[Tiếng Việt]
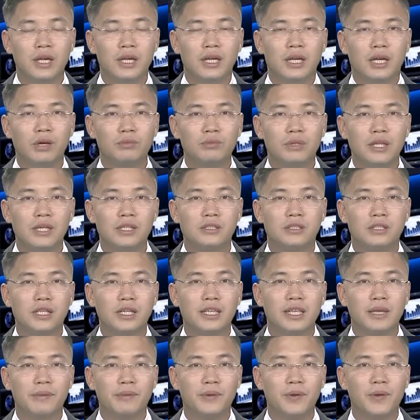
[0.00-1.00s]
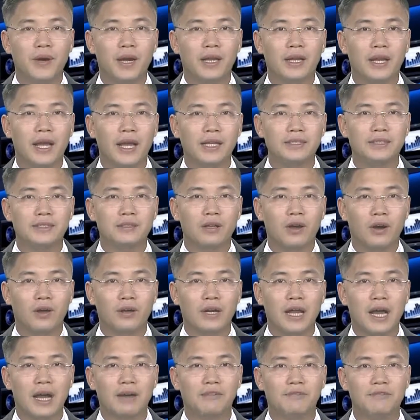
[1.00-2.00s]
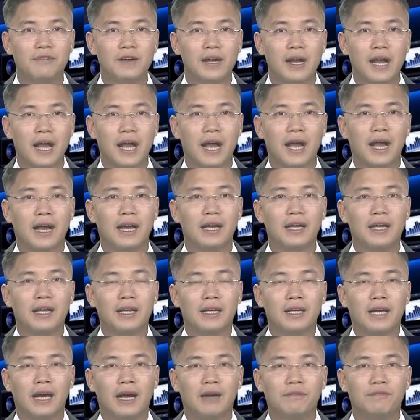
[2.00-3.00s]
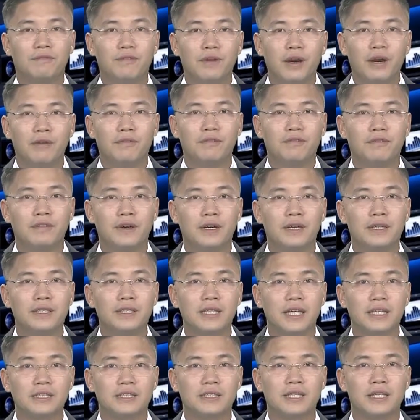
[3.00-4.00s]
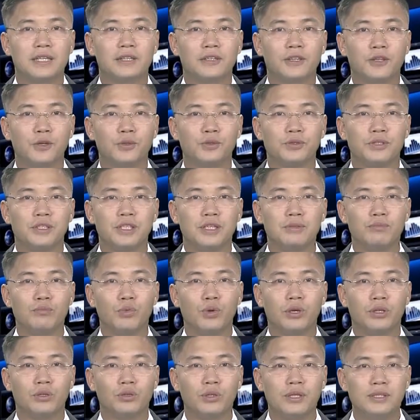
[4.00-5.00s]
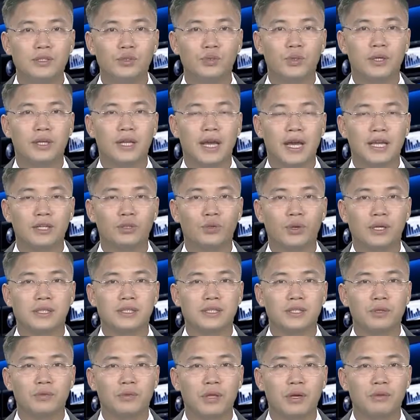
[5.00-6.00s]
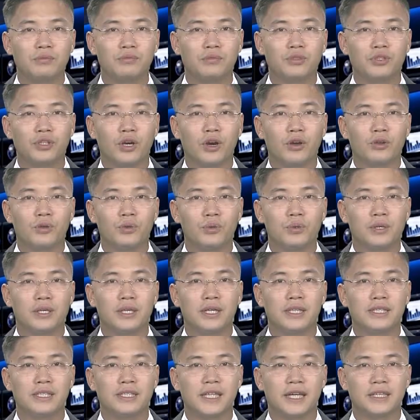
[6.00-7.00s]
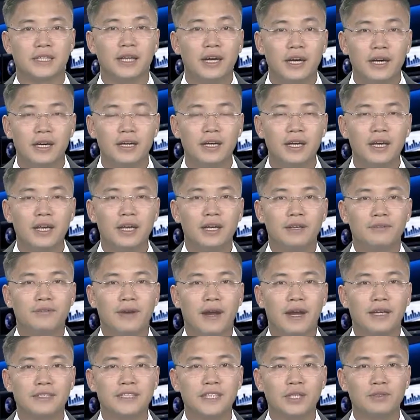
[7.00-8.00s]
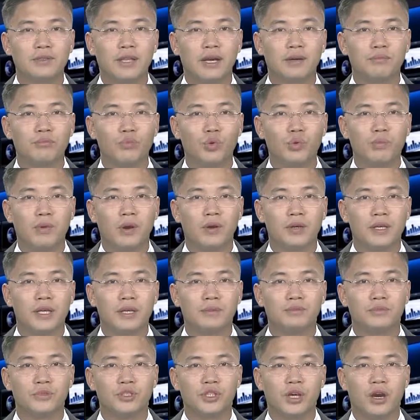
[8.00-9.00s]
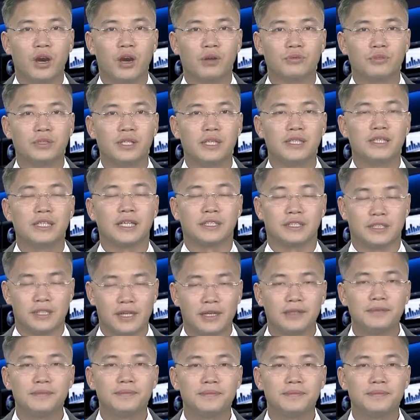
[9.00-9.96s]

công ty trách nhiệm hữu hạn Hess Honda Phương Hà đã phối hợp với nhà trường tổ chức buổi tuyên truyền an toàn giao thông cho nụ cười trẻ thơ và trao tặng mũ bảo hiểm cho học sinh nhà trường.